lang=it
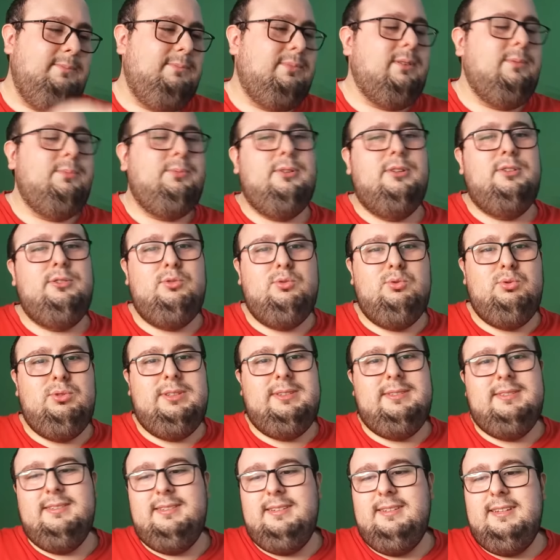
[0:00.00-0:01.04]
proprio il
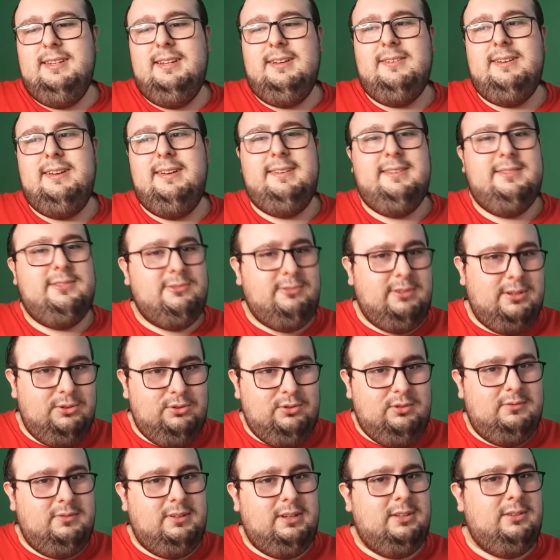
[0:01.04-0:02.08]
tweet di De Laurentiis
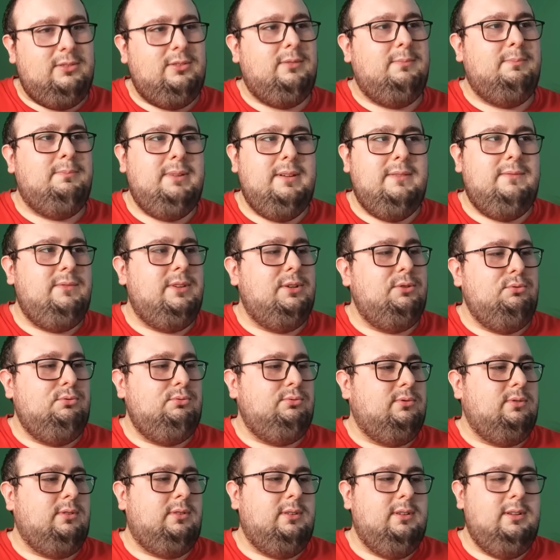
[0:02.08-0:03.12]
quando vedo
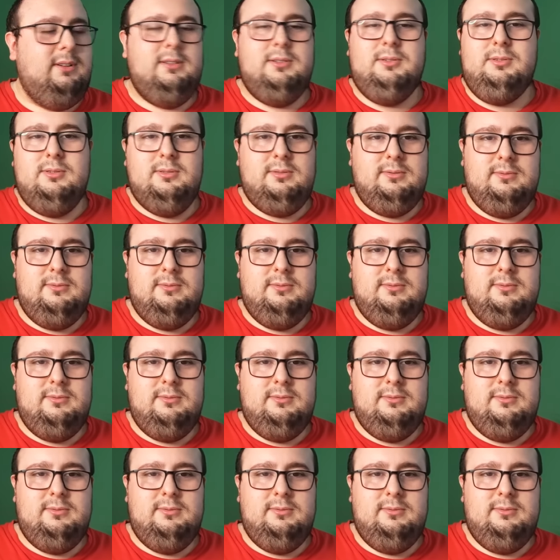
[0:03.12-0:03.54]
benvenuto